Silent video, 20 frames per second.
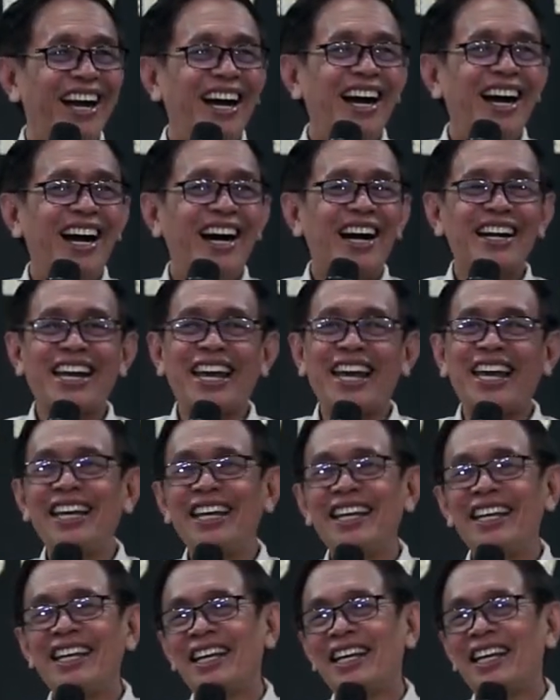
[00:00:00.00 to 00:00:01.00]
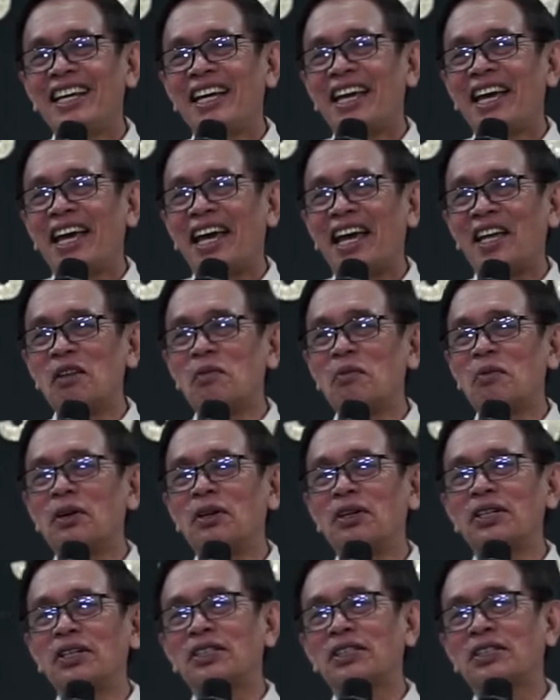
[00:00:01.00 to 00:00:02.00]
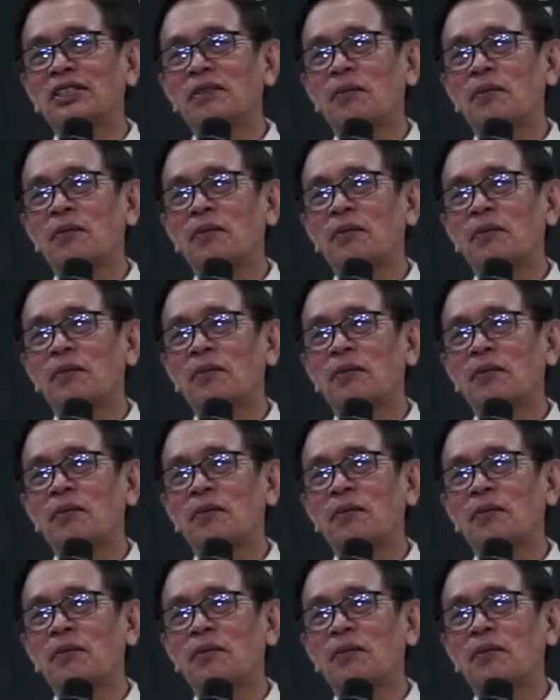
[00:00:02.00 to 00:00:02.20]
okay? And of course,